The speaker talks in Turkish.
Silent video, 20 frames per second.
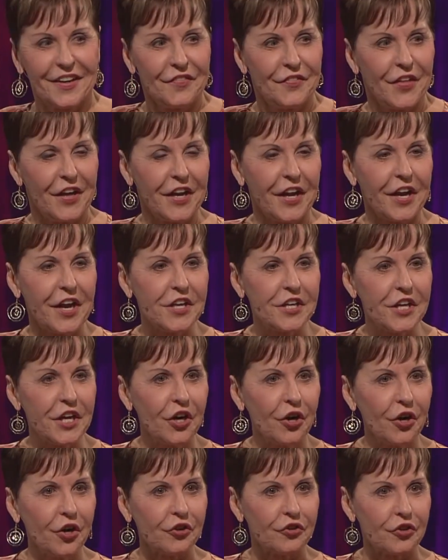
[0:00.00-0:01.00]
belki bir
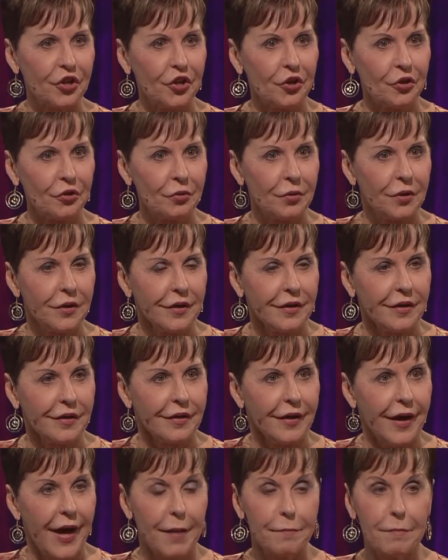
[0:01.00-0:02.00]
iki yıla kadar,
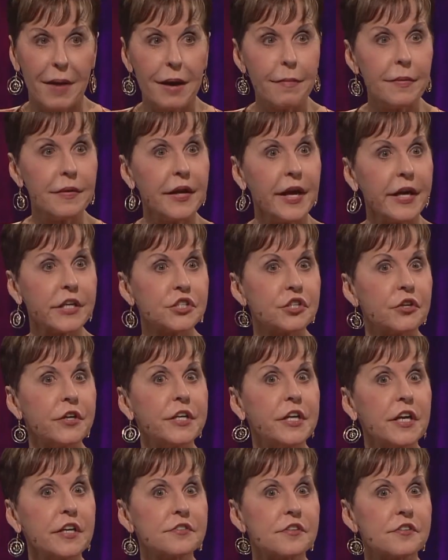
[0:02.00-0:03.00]
belki bir
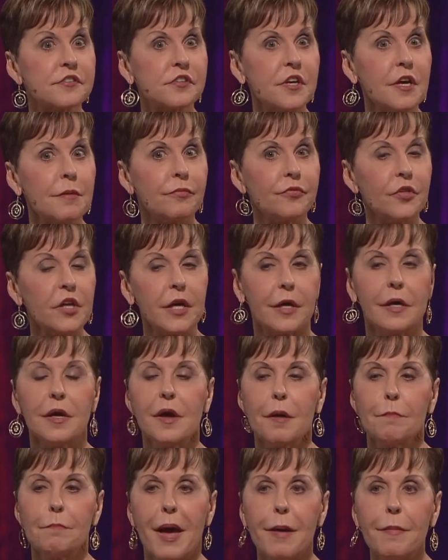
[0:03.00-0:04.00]
yıl sonra
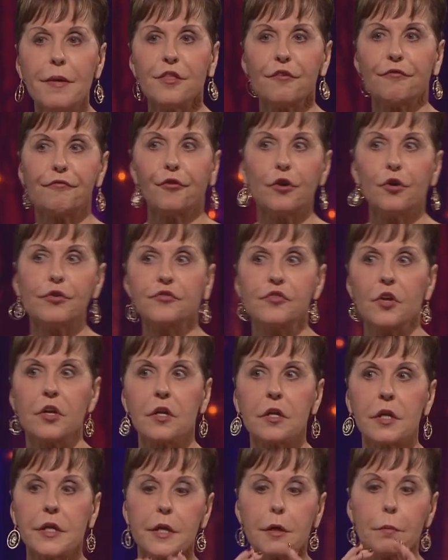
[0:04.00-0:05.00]
aynısını yapar.
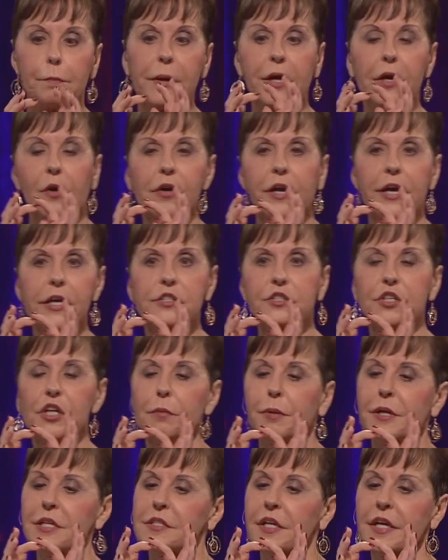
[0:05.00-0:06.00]
Ağaç büyümeye,
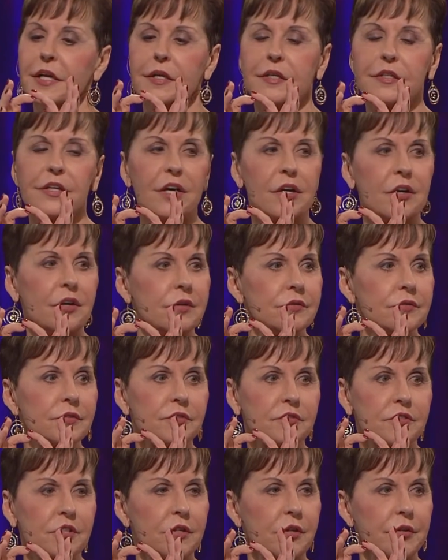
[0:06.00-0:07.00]
meyveler vermeye
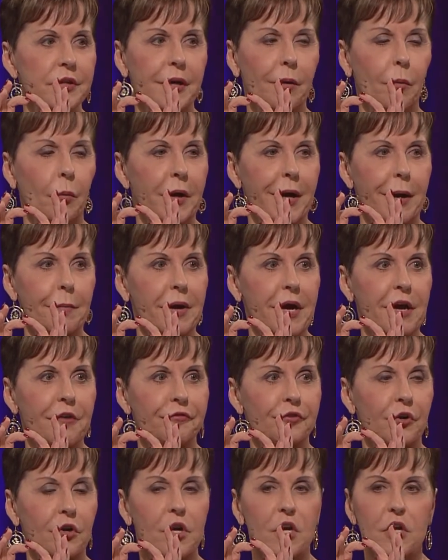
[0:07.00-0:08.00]
başlayacaktır ama o
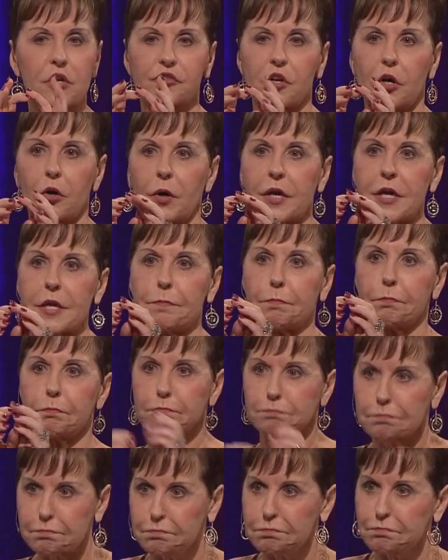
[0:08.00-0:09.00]
şöyle der. Hayır,
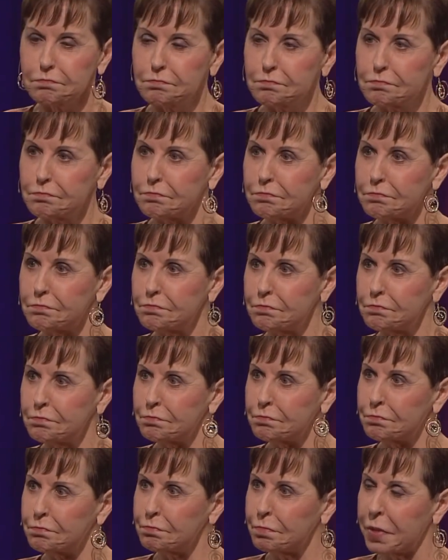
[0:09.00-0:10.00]

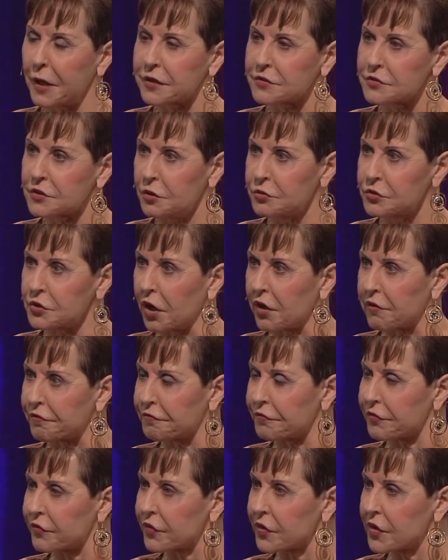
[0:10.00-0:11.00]
Hala
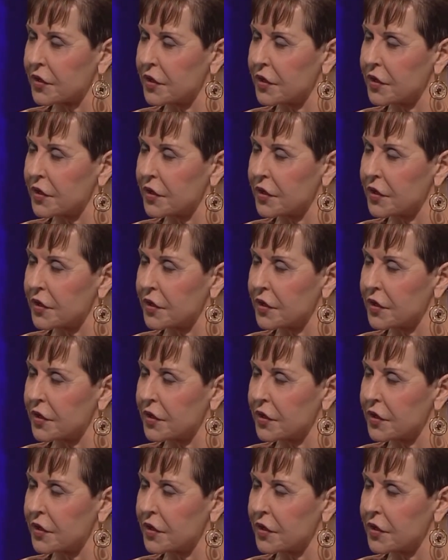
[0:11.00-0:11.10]
istediğim